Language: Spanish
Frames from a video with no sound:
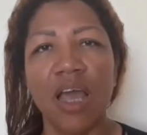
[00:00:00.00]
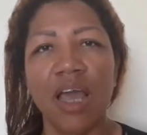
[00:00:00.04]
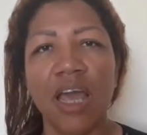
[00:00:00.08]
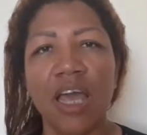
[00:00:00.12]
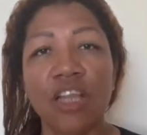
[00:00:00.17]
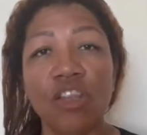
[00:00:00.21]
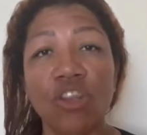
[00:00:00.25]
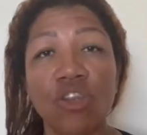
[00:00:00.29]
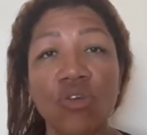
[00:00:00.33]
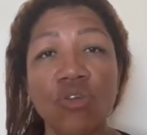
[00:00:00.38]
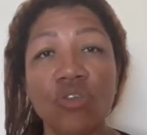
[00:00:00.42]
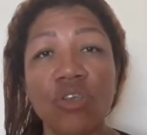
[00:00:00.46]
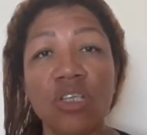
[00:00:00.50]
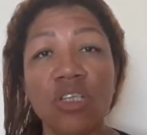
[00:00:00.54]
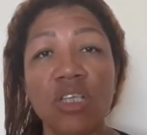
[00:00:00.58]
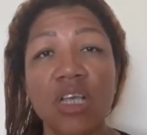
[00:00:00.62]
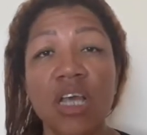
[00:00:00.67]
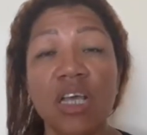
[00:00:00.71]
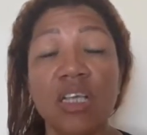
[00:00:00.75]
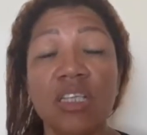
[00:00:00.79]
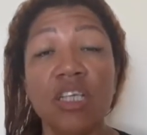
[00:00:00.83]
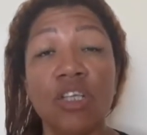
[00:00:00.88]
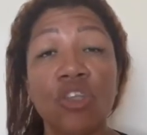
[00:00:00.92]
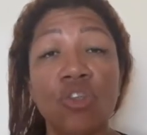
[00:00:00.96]
Entonces,
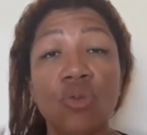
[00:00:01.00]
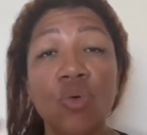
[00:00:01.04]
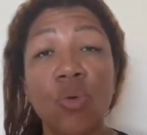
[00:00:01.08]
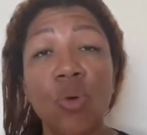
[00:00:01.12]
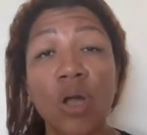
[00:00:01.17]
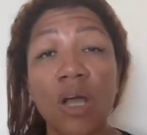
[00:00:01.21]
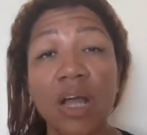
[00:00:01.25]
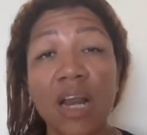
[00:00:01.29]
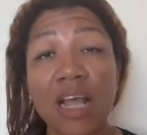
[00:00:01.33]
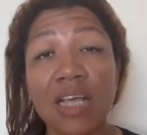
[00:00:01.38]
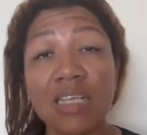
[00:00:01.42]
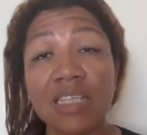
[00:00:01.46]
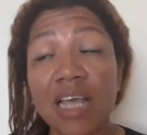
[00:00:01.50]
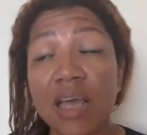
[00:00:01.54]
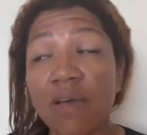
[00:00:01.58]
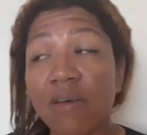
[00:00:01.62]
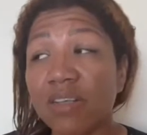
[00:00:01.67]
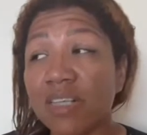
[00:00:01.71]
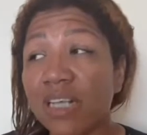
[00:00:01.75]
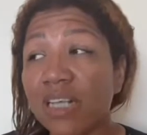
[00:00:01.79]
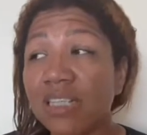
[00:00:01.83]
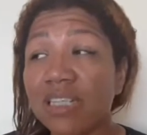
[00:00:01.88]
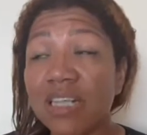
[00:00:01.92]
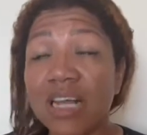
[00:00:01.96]
si tú crees que
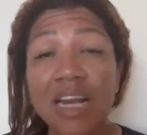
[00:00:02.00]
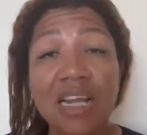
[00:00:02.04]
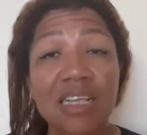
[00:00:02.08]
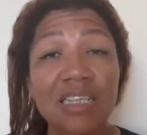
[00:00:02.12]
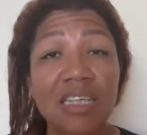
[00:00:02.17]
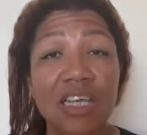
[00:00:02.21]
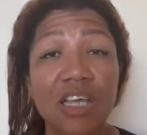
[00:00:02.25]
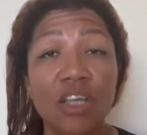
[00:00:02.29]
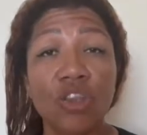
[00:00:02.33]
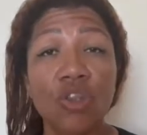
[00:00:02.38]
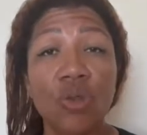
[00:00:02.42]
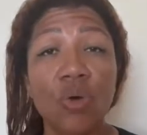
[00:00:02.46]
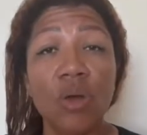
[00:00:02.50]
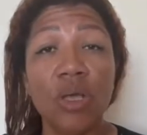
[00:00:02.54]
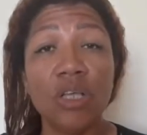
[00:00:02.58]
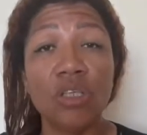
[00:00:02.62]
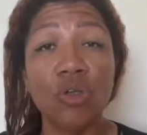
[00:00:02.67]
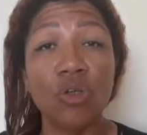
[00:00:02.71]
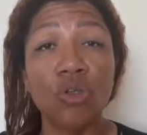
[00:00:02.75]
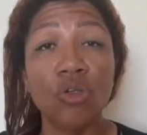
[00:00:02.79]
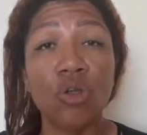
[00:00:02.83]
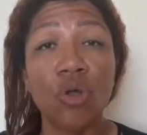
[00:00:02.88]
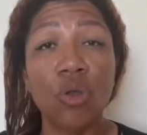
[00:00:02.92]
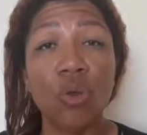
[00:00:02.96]
vas a estar haciendo
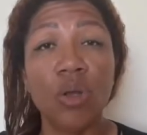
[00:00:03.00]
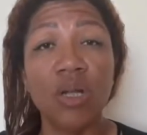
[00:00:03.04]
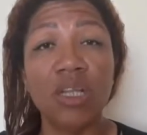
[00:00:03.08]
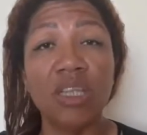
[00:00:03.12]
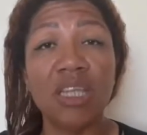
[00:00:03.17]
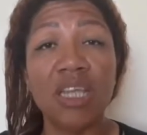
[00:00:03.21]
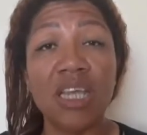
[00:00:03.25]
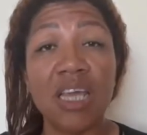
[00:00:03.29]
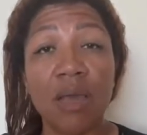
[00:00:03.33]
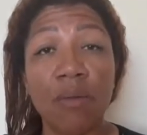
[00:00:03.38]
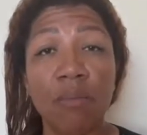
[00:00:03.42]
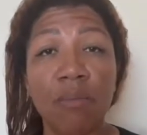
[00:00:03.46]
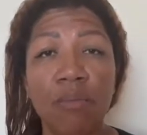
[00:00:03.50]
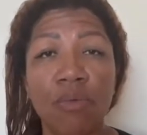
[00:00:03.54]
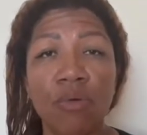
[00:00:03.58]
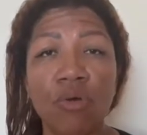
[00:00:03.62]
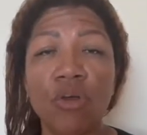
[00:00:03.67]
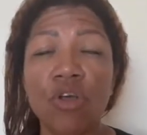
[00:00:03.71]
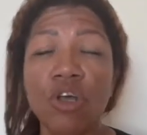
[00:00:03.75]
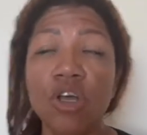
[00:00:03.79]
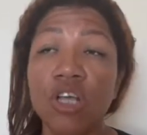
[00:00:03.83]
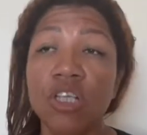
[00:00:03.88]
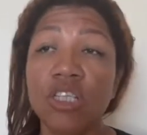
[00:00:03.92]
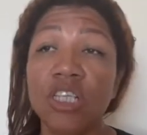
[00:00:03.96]
eso todo el tiempo,
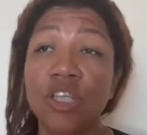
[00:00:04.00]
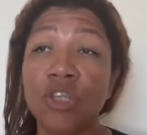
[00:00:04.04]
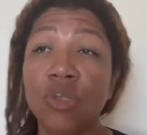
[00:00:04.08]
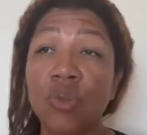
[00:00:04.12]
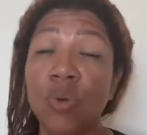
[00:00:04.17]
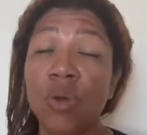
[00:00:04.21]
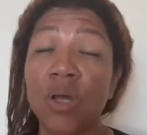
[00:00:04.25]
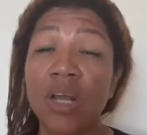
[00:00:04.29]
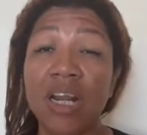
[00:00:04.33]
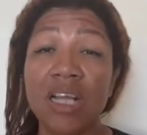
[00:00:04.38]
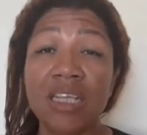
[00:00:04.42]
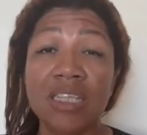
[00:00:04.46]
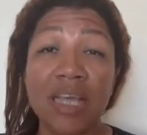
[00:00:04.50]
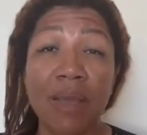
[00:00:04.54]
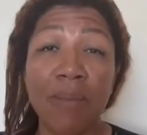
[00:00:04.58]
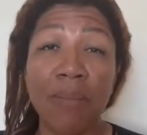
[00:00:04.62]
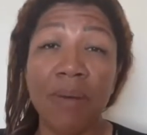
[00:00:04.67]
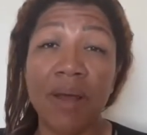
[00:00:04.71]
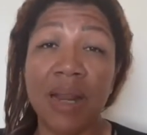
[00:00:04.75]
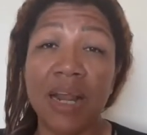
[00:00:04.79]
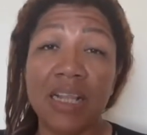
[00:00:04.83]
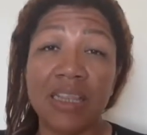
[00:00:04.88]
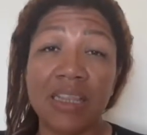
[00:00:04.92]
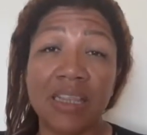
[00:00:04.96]
si tú crees que
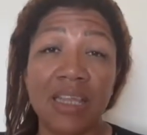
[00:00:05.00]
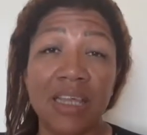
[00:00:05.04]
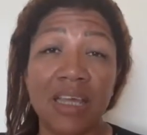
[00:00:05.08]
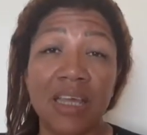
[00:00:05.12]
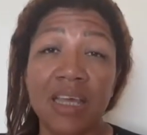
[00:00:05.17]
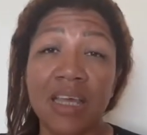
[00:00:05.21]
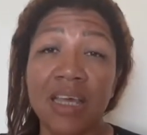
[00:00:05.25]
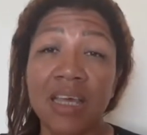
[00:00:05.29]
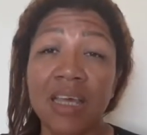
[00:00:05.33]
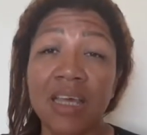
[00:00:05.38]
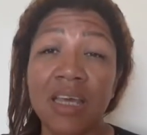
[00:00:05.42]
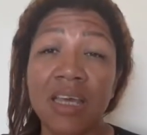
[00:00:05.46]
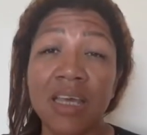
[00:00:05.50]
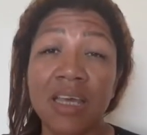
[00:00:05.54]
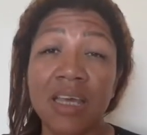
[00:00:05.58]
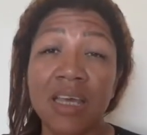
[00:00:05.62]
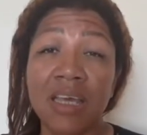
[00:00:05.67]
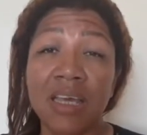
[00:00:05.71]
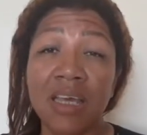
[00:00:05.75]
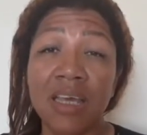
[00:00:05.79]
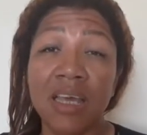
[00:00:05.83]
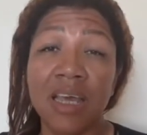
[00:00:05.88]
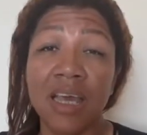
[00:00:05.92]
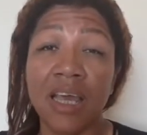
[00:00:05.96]
para
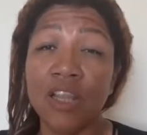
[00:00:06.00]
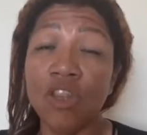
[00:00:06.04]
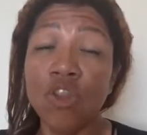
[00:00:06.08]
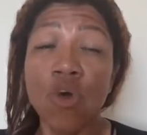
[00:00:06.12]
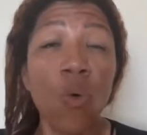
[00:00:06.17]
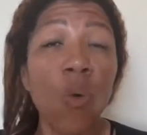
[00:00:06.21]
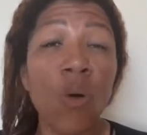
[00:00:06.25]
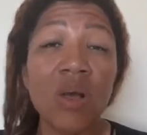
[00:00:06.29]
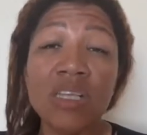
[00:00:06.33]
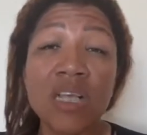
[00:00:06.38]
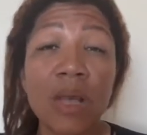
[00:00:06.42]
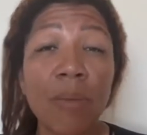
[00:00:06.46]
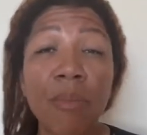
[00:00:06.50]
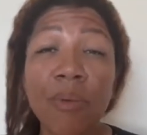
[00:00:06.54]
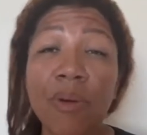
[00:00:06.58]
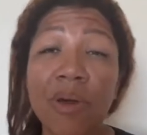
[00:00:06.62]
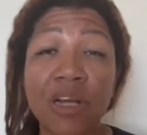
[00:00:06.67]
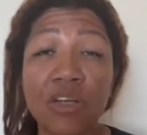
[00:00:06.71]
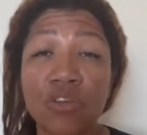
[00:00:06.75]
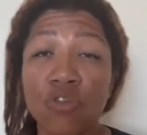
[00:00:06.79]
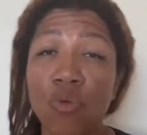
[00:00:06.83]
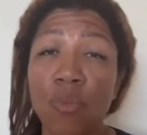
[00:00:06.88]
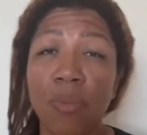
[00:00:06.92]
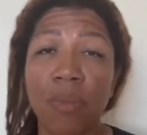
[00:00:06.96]
ti que no vas a
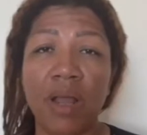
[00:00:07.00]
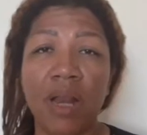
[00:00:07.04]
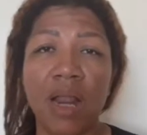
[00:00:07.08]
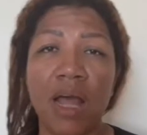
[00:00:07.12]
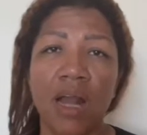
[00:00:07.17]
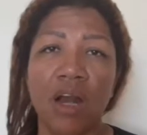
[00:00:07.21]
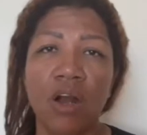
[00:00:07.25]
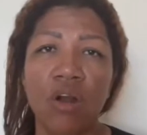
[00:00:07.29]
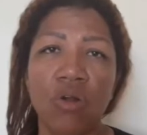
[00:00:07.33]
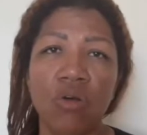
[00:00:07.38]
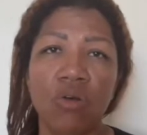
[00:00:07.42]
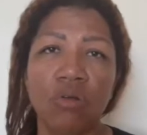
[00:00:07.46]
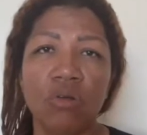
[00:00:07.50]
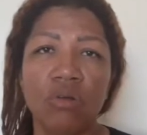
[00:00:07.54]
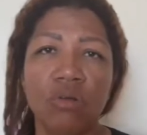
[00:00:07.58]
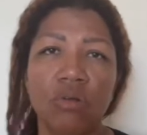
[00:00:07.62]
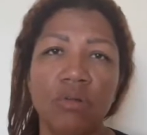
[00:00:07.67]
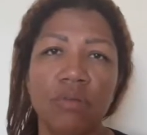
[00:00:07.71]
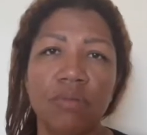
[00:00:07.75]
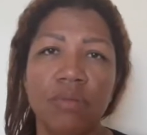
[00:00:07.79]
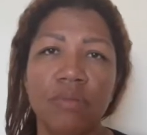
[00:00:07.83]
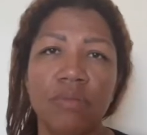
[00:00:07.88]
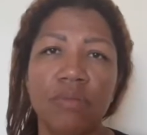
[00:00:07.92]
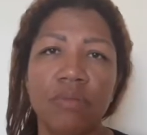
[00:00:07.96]
poder superarlo,
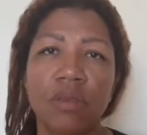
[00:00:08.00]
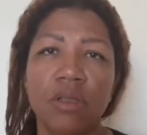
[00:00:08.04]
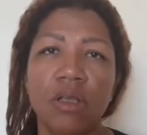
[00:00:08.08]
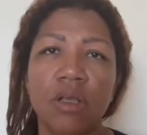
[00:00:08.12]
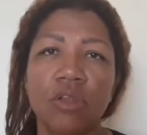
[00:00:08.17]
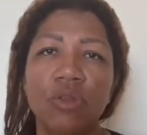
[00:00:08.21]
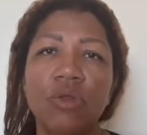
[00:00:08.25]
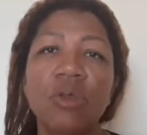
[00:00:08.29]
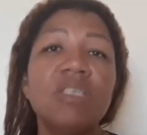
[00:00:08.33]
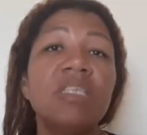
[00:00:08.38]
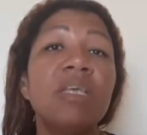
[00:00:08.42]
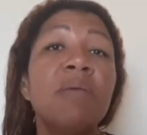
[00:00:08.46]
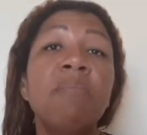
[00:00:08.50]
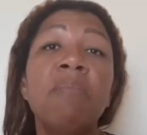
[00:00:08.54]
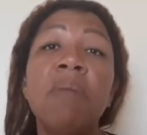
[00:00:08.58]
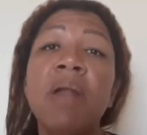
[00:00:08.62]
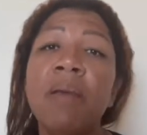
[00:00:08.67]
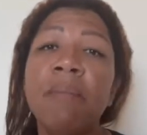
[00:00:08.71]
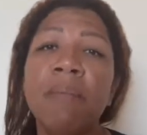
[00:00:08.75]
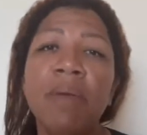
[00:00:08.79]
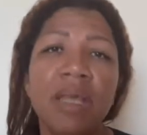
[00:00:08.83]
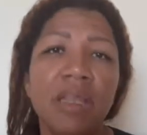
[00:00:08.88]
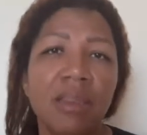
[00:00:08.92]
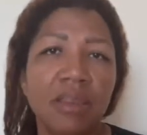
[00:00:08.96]
pues
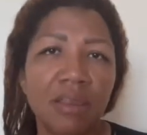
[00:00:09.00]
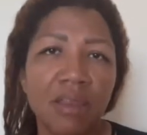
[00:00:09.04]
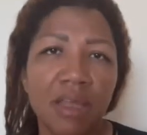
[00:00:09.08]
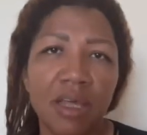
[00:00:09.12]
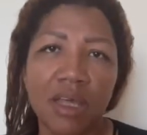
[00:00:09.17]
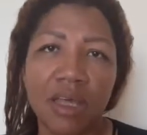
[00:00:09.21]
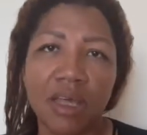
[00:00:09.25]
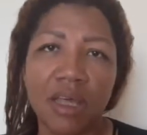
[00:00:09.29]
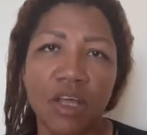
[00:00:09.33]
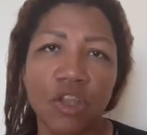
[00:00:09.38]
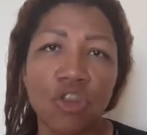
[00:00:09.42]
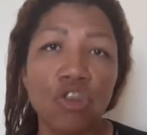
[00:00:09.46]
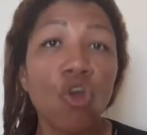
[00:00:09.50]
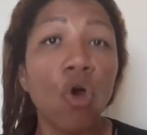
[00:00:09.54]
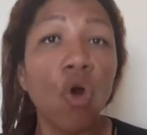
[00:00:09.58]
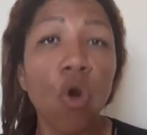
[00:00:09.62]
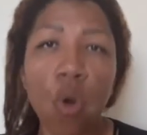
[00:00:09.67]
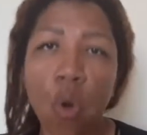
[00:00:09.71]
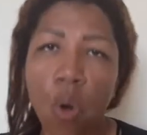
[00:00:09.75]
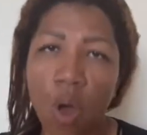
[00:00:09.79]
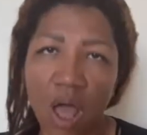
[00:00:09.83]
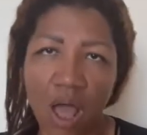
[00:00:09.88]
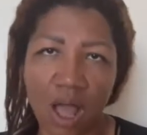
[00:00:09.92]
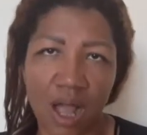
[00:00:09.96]
simplemente no
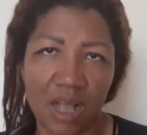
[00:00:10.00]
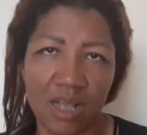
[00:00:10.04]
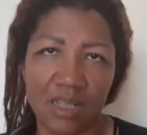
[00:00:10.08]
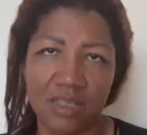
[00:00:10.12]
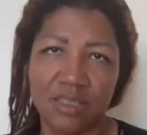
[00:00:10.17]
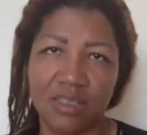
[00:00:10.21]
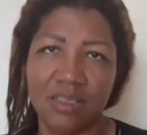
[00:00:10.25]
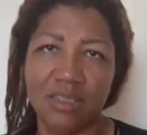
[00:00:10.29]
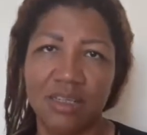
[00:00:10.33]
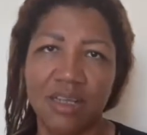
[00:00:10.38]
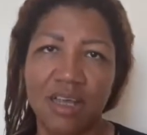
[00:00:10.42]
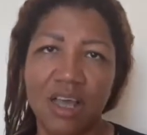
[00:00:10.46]
lo hagas.